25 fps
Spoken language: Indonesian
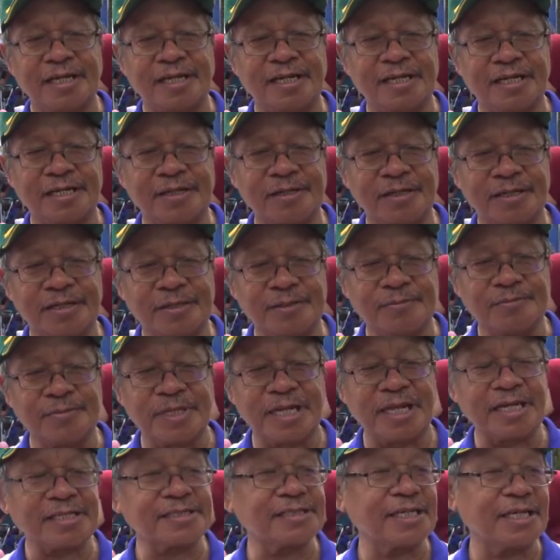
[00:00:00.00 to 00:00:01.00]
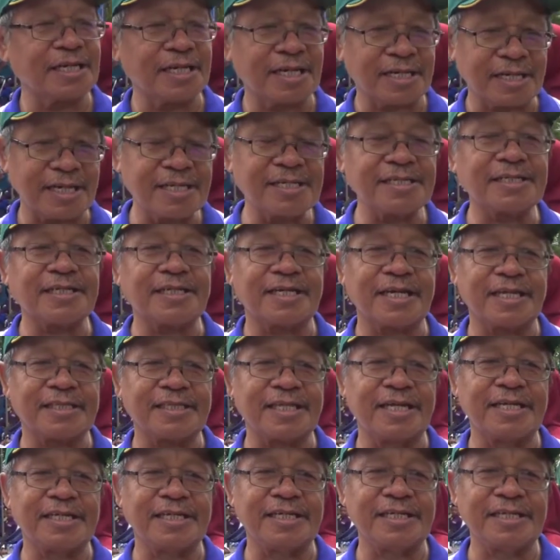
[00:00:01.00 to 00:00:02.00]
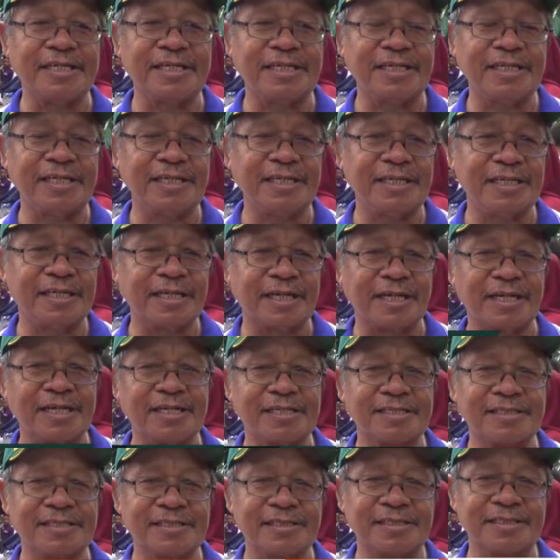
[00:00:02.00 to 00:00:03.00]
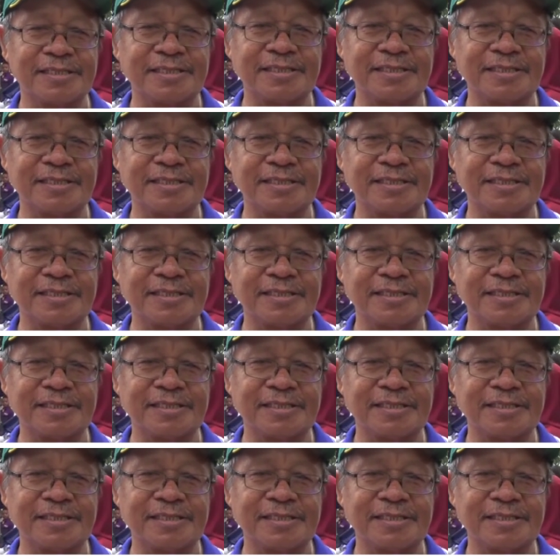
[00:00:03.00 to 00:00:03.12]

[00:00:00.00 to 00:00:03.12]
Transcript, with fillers: uh, melaksanakan kegiatan ini dengan